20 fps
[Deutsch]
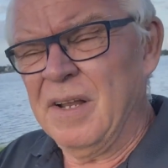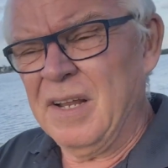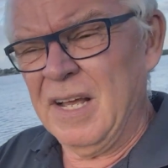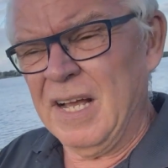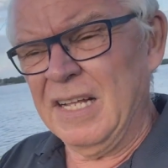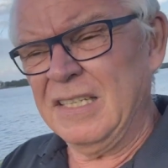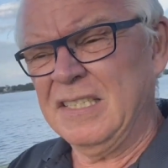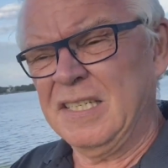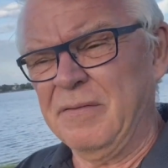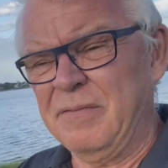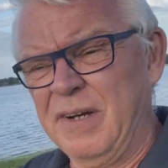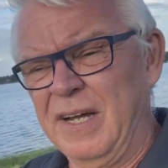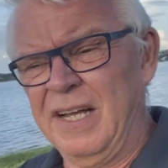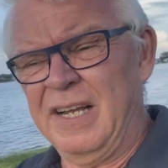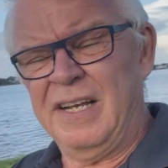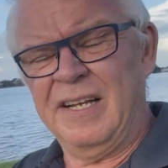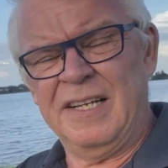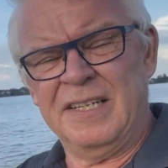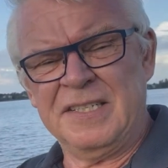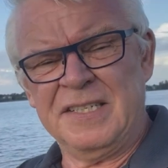eine ganze
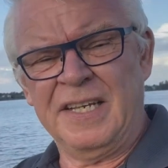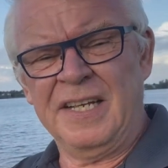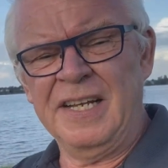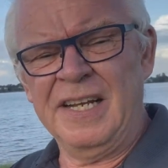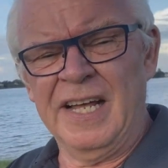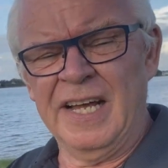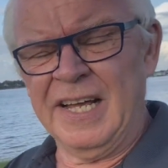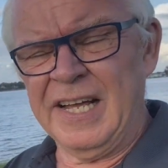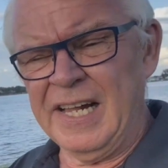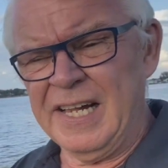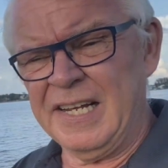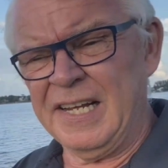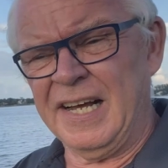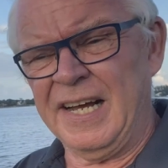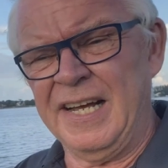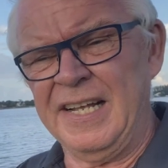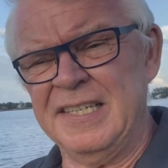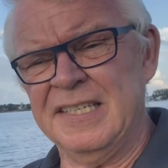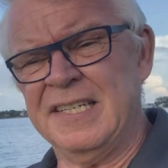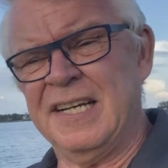Weile das Kindergeld
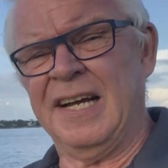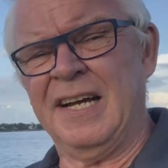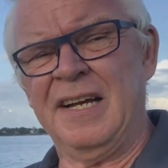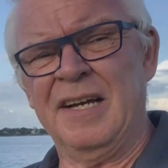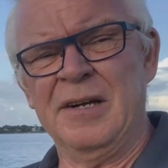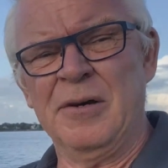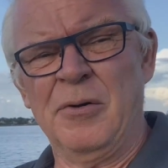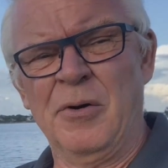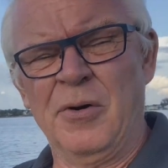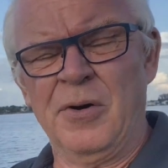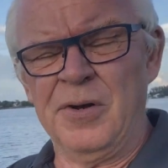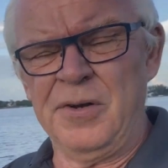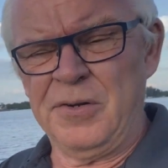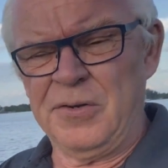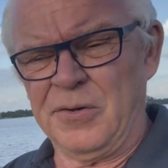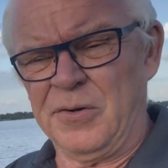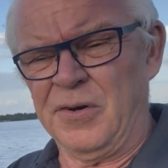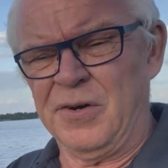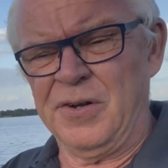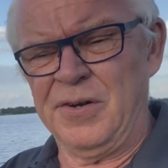einsacken
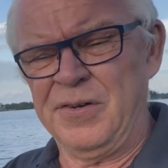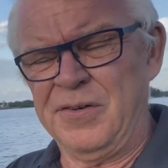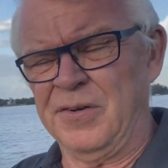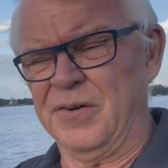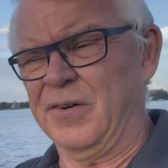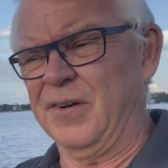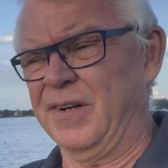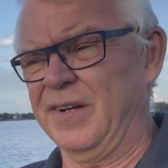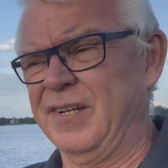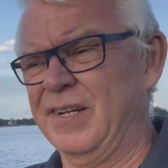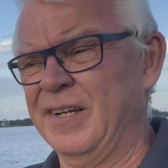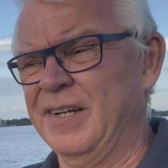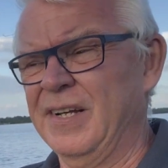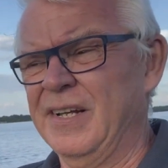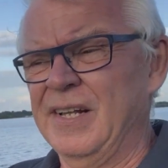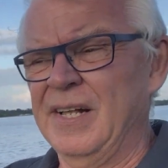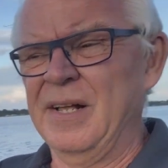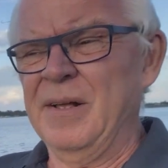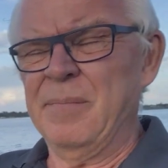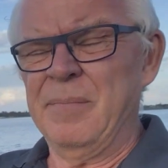und, und,
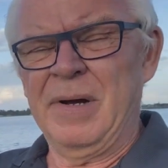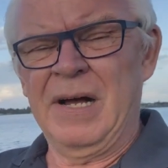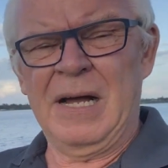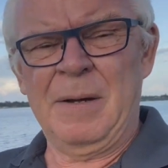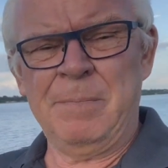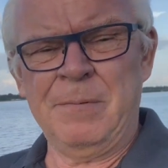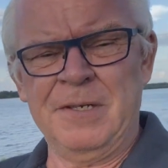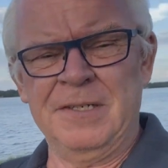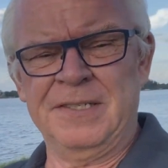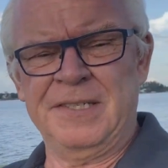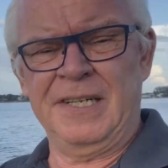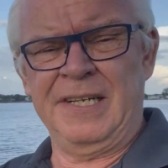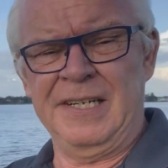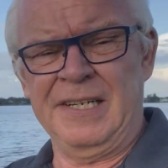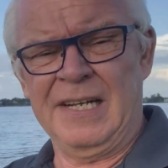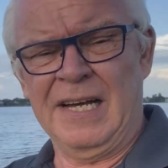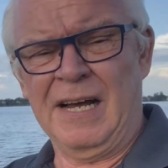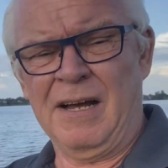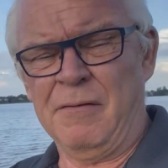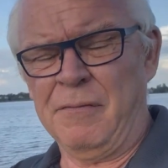und. Mal
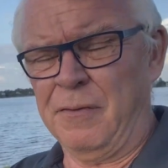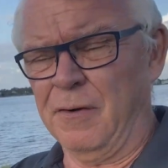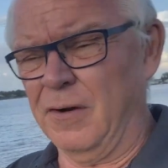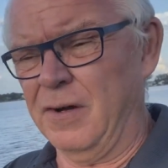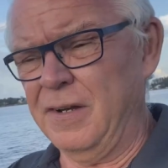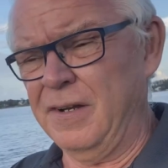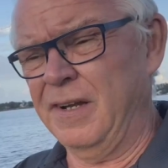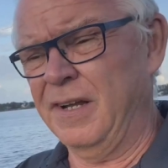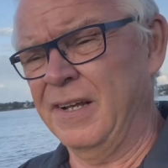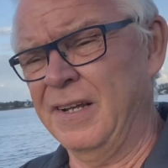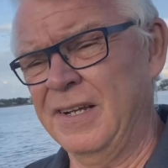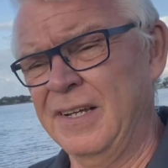abgesehen davon,